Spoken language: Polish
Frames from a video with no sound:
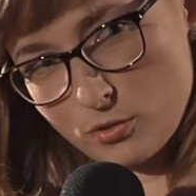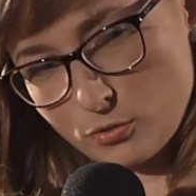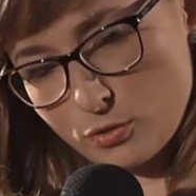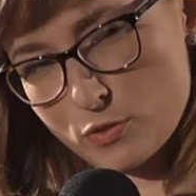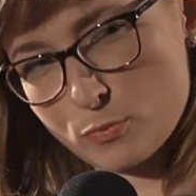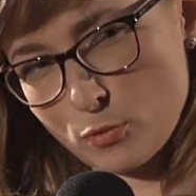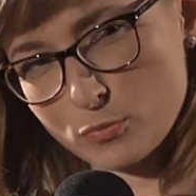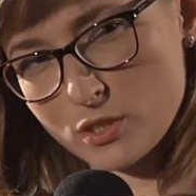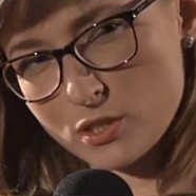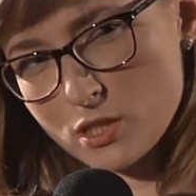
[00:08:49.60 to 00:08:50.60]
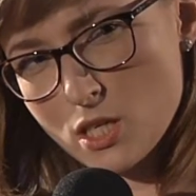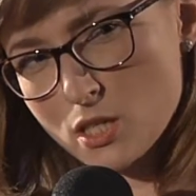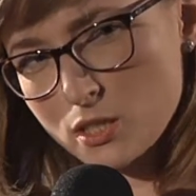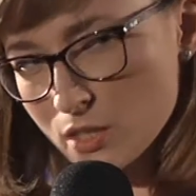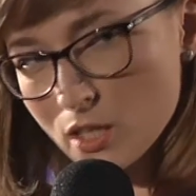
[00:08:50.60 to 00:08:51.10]
do tych wspomnień
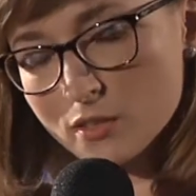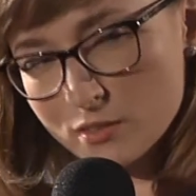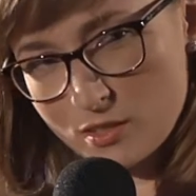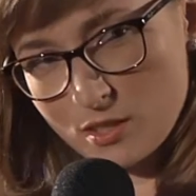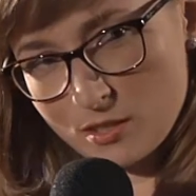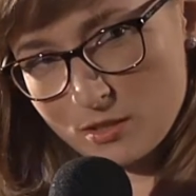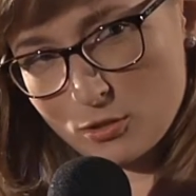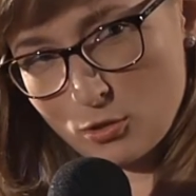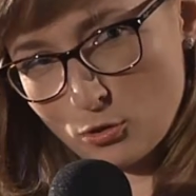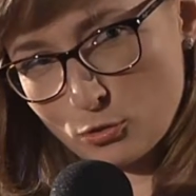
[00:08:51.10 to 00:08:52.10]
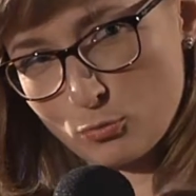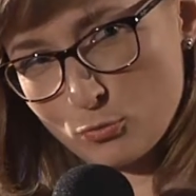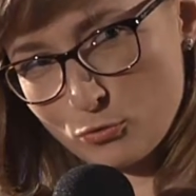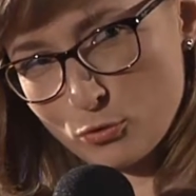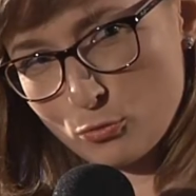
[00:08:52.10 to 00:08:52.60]
i niechętnie o tym
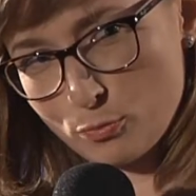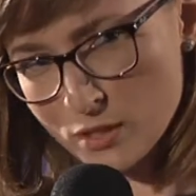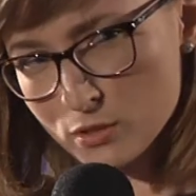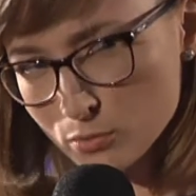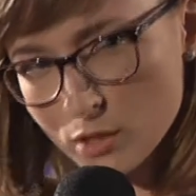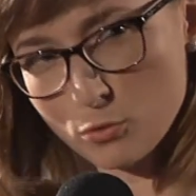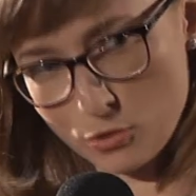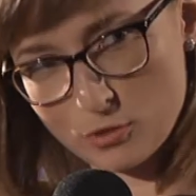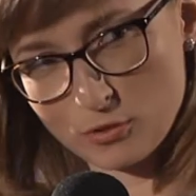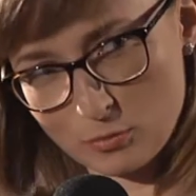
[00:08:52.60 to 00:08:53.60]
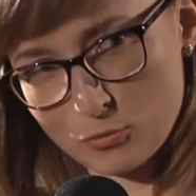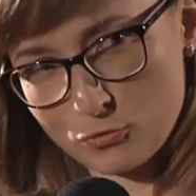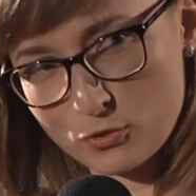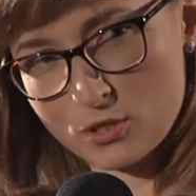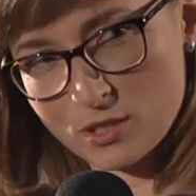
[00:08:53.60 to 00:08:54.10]
mówią. Pani udało się go
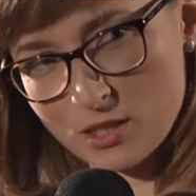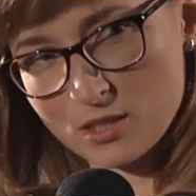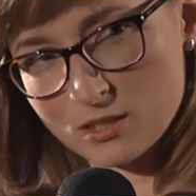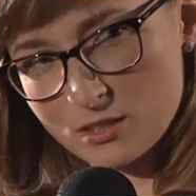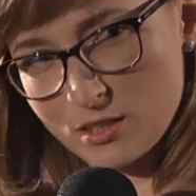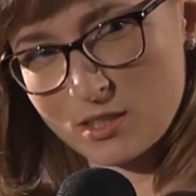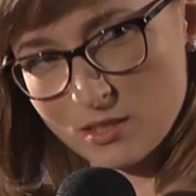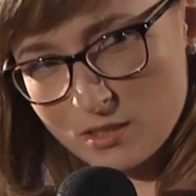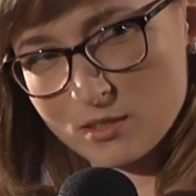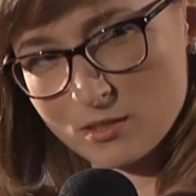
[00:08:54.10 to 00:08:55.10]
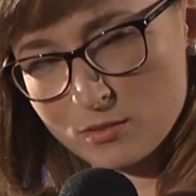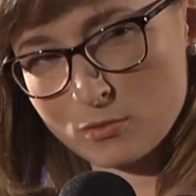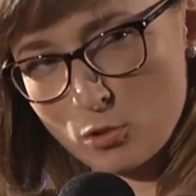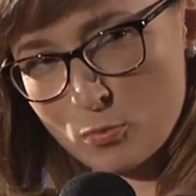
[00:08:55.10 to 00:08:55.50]
namówić na takie e,